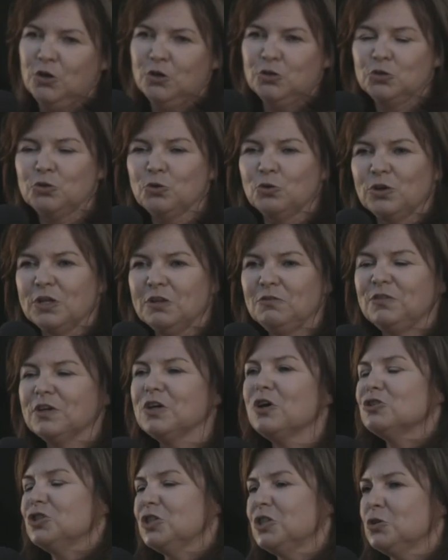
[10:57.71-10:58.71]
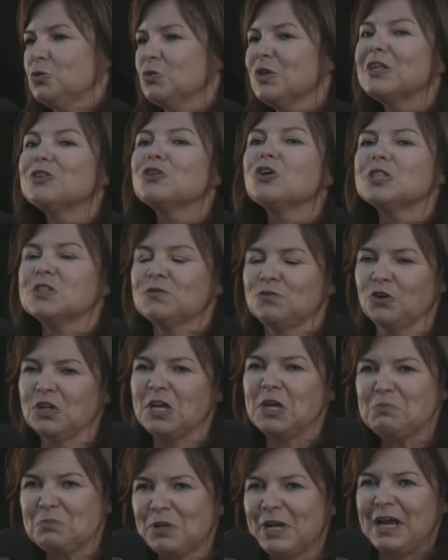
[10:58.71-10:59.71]
który wykorzystuję do
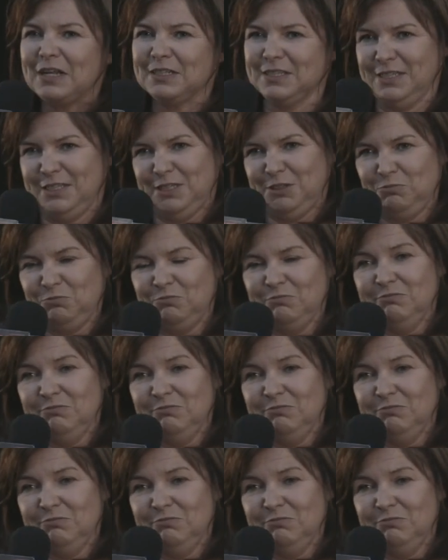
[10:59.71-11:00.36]
swojej pracy.